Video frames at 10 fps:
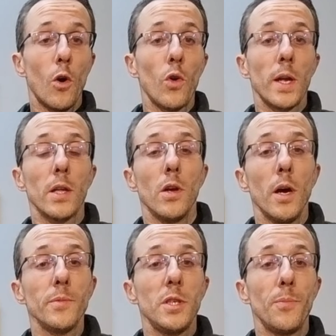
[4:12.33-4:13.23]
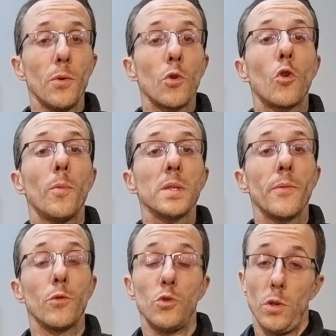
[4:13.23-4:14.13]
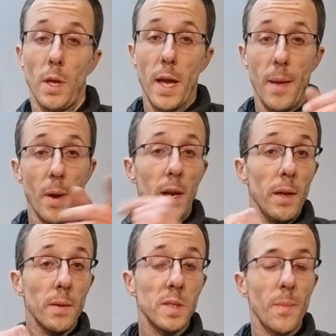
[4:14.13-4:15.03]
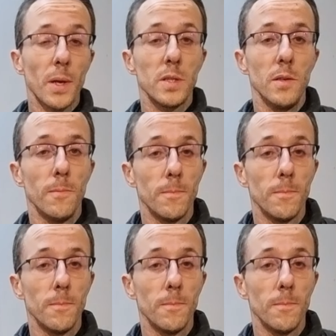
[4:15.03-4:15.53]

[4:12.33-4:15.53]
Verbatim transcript: on regarde un petit peu comment ça fonctionne. Et eh bien allez, c'est parti.